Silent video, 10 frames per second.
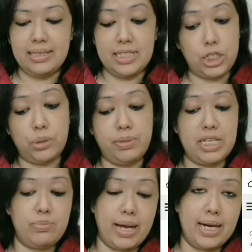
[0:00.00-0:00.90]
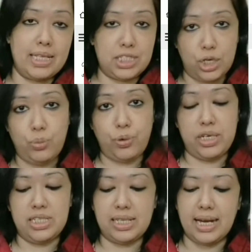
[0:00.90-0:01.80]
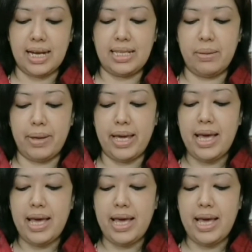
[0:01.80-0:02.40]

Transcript: যেসব দেশ বাংলাদেশের উপর নিষেধাজ্ঞা দেবে